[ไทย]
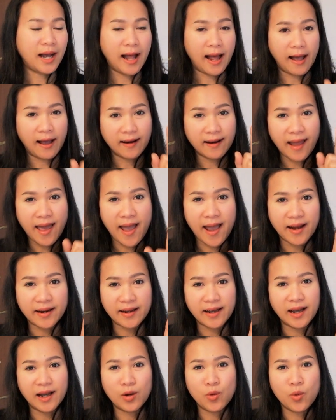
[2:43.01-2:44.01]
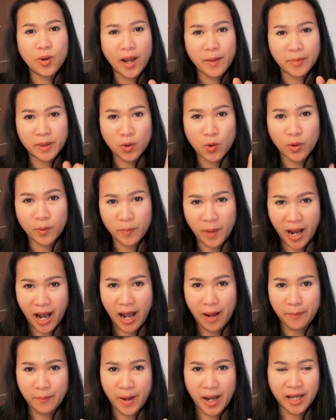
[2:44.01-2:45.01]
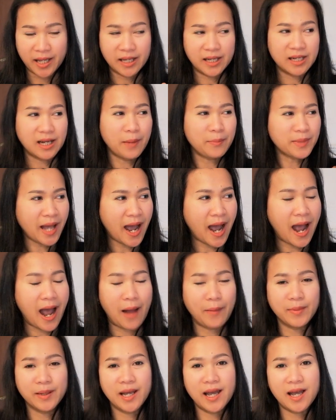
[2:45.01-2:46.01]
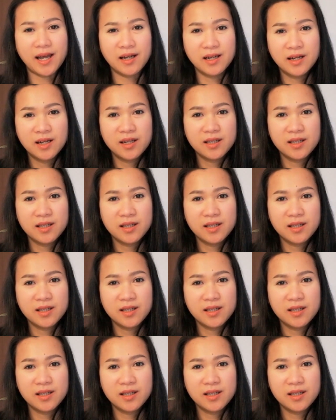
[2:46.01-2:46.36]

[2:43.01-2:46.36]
ครั้งแรกนะคะกลายเป็นคนพาไป คำถามเนี้ย